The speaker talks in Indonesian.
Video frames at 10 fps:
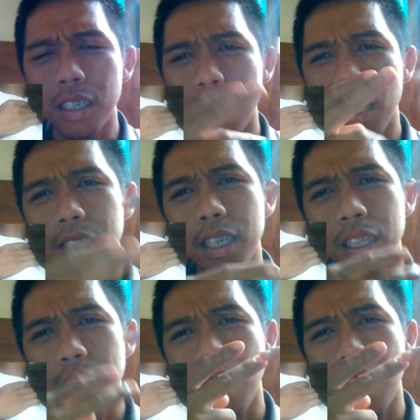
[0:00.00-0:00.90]
dengan
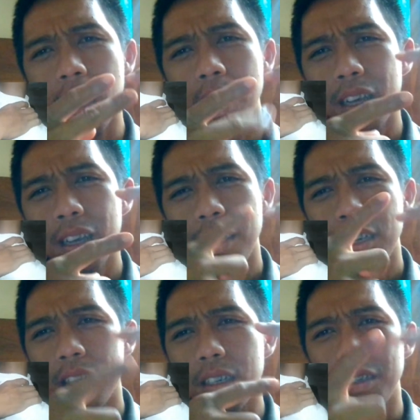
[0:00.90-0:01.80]
kita
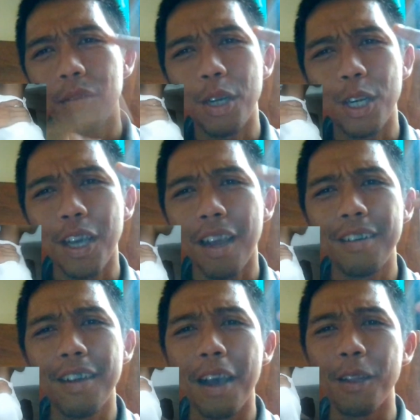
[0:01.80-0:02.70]
uh,
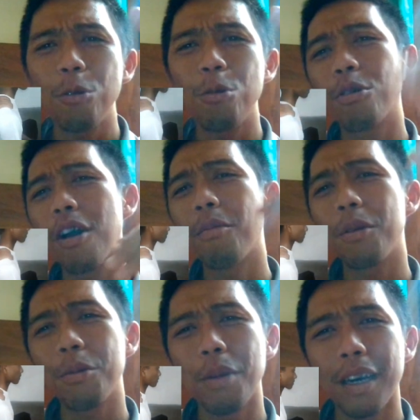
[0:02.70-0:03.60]
bercanda itu juga
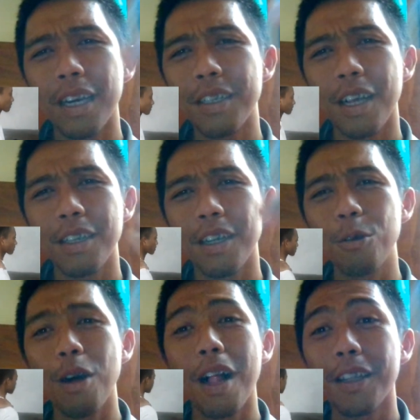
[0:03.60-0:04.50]
merupakan salah
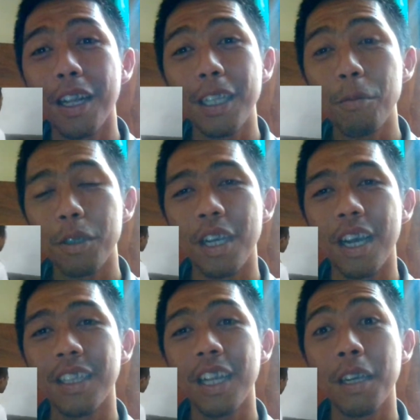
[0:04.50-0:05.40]
satu alternatif
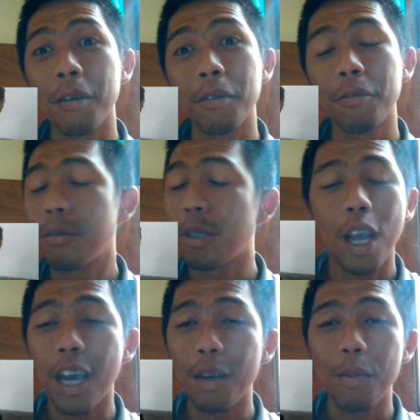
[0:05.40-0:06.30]
kesehatan yang
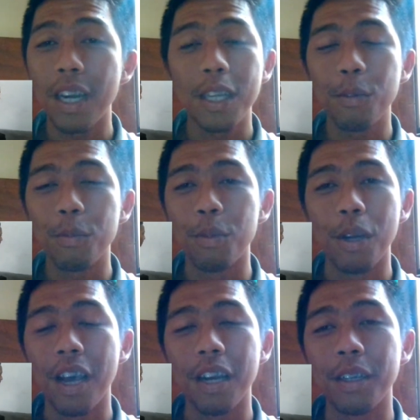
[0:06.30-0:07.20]
sangat paling
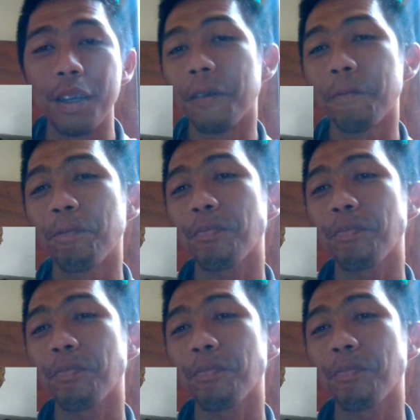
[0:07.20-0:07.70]
berharga.